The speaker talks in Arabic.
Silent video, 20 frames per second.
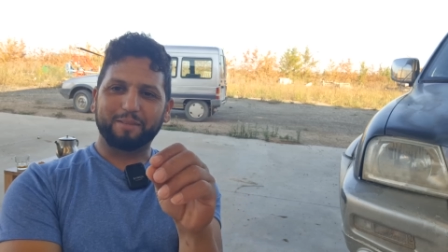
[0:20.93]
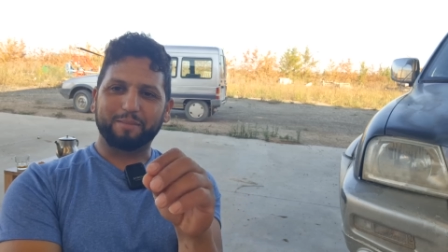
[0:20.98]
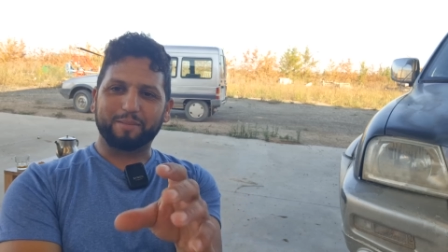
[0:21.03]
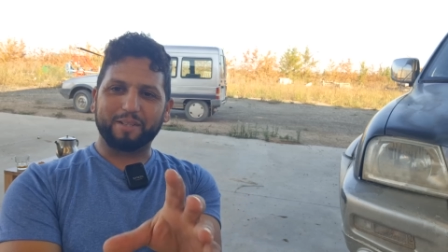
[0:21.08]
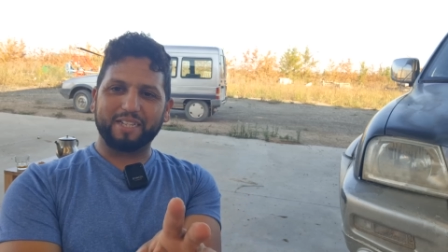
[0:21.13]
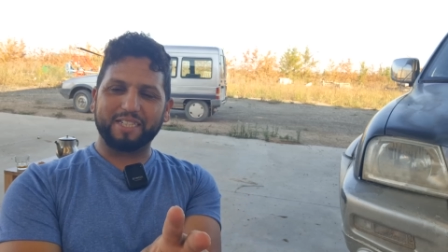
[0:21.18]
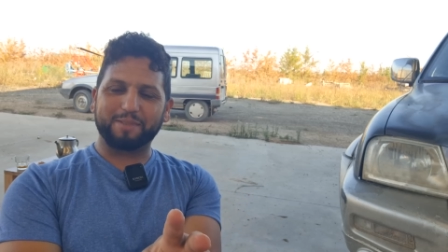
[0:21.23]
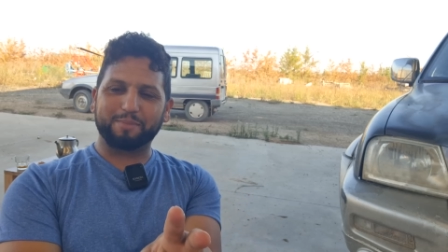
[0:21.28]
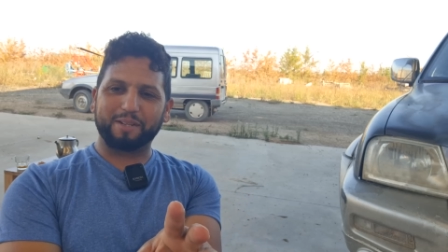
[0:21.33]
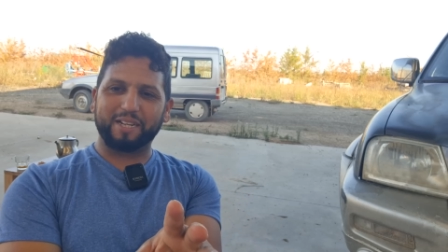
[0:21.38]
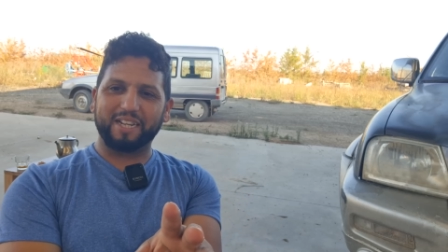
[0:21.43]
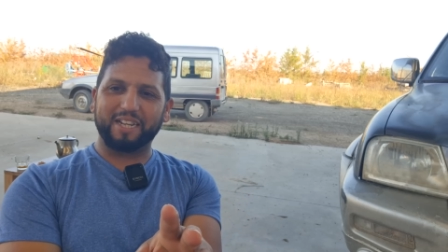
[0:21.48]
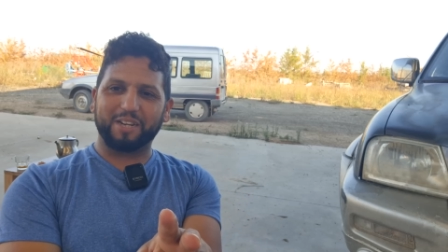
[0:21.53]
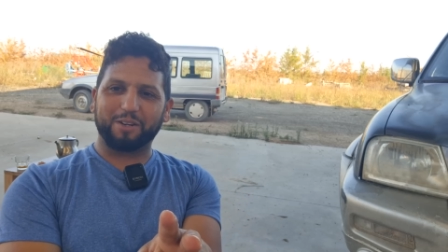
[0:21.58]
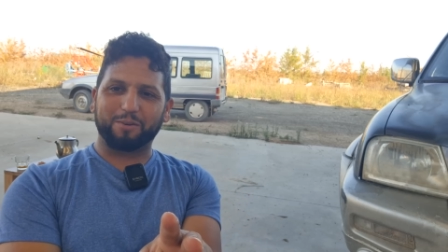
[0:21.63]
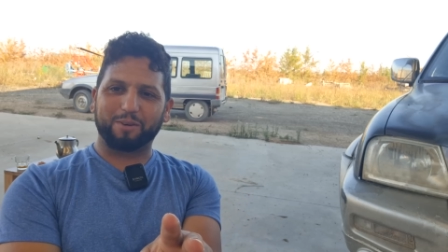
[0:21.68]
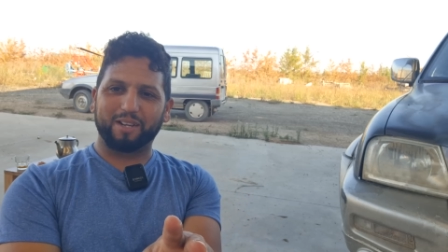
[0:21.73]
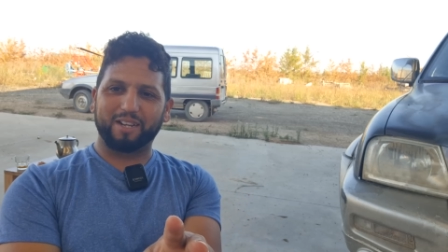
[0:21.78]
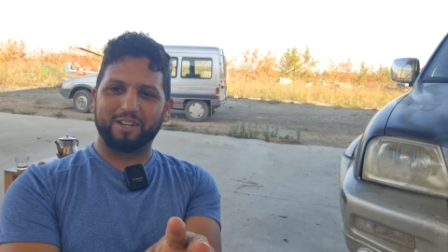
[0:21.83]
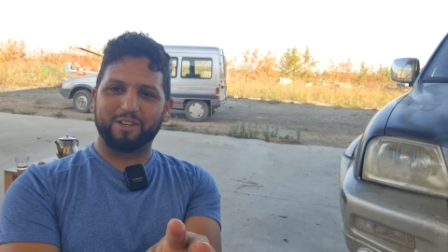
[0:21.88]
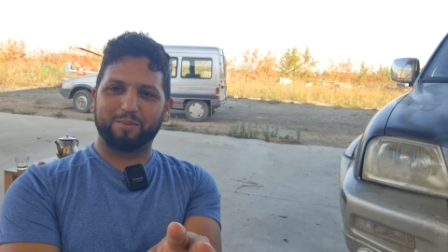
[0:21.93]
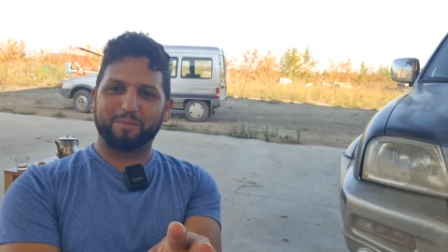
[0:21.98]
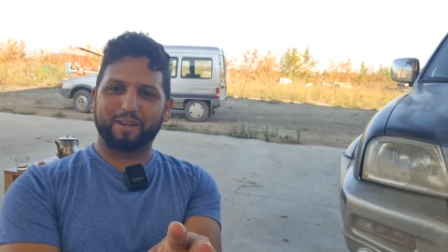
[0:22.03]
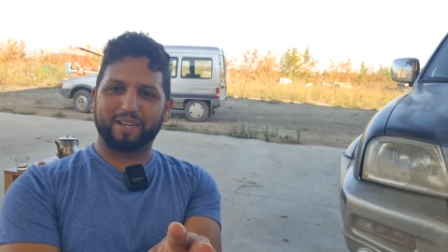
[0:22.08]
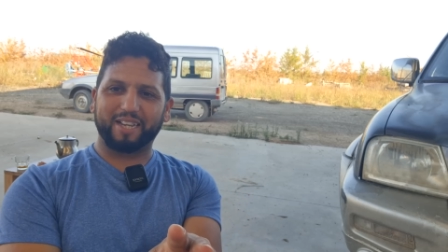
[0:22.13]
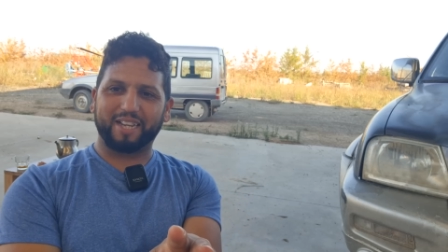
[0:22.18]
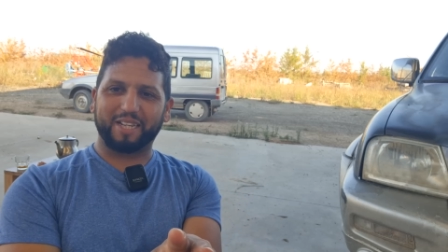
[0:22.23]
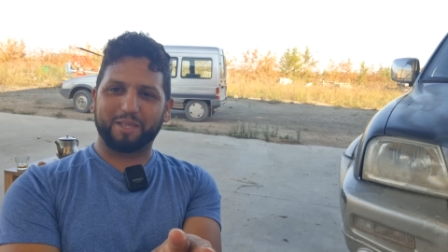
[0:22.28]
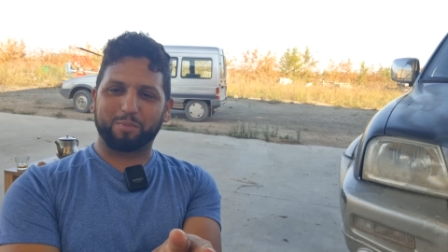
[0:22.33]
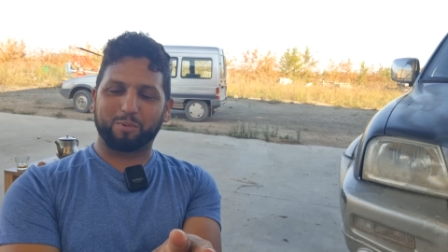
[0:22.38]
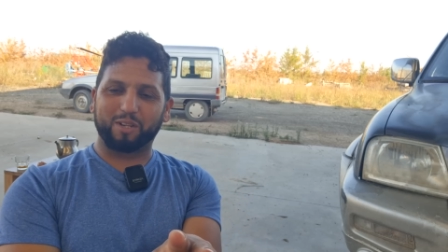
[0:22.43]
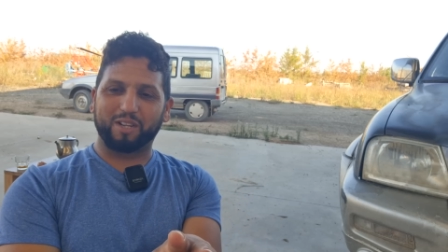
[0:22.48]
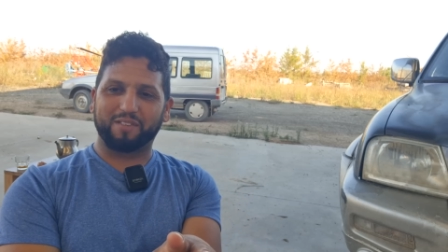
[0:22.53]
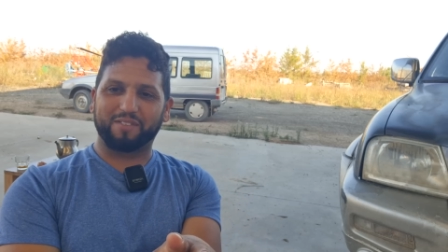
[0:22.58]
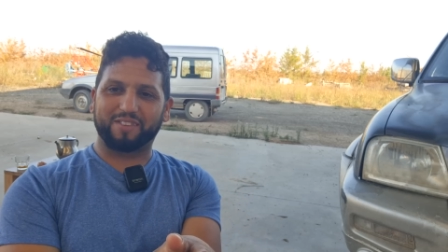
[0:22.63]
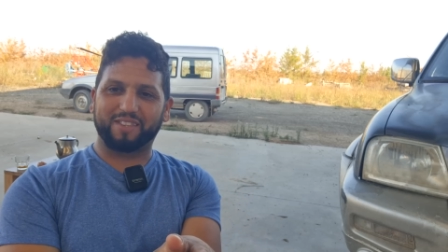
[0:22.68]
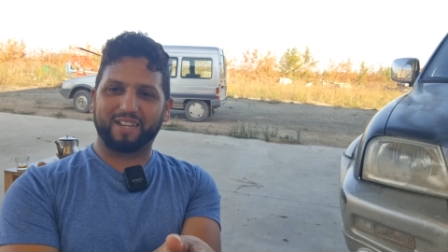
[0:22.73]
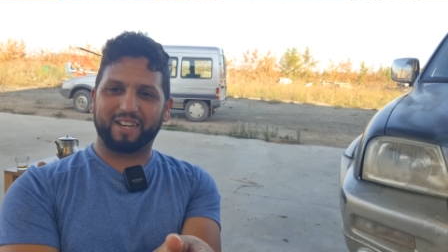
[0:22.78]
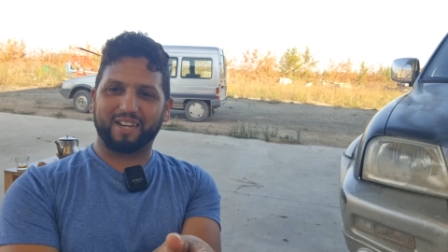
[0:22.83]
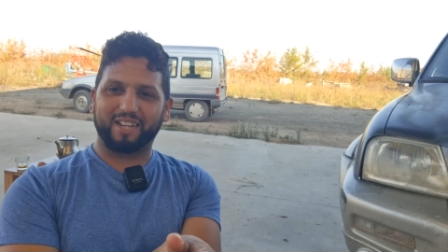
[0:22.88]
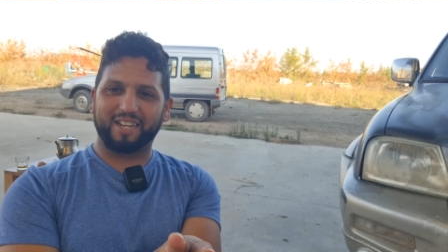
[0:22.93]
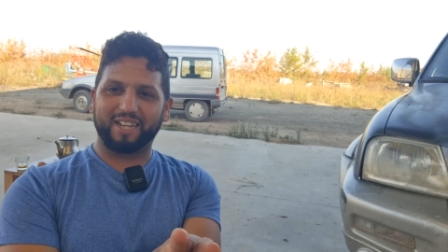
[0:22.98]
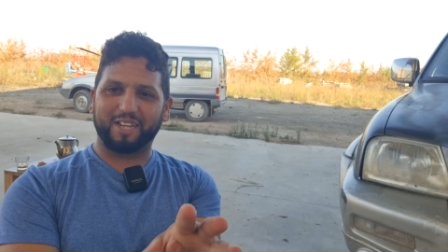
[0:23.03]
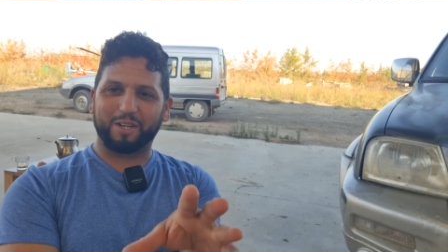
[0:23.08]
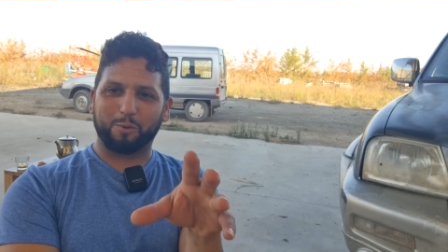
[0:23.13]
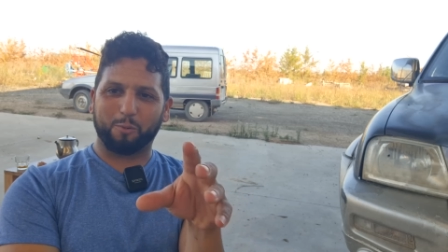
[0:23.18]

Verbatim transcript: بالنسبة للإخوان اللي هما كيكتبوا لي في التعليق